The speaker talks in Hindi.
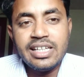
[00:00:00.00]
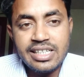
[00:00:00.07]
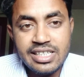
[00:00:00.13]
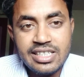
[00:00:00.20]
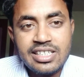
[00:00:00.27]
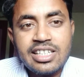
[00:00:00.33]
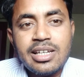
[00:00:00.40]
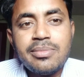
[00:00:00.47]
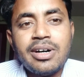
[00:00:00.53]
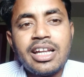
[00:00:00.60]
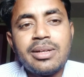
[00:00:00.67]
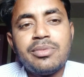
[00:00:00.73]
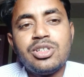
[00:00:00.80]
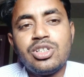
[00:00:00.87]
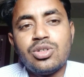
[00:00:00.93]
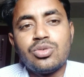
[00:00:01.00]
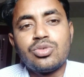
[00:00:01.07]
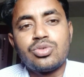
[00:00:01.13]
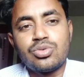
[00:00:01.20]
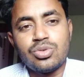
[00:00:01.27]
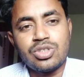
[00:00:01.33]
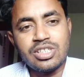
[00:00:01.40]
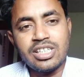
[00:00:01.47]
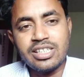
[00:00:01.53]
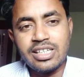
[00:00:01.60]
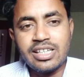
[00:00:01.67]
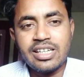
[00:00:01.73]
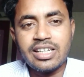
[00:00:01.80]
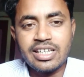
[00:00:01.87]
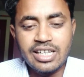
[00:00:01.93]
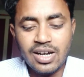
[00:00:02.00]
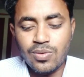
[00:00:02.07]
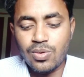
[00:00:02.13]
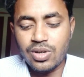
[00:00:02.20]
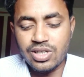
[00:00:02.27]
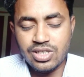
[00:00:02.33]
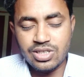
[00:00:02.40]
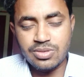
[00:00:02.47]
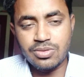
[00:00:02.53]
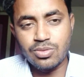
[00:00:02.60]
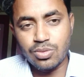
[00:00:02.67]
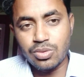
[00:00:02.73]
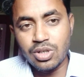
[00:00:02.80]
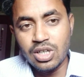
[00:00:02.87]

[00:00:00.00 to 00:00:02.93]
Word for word: इसके बारे में जरूर सोचना चाहिए क्या वह इसको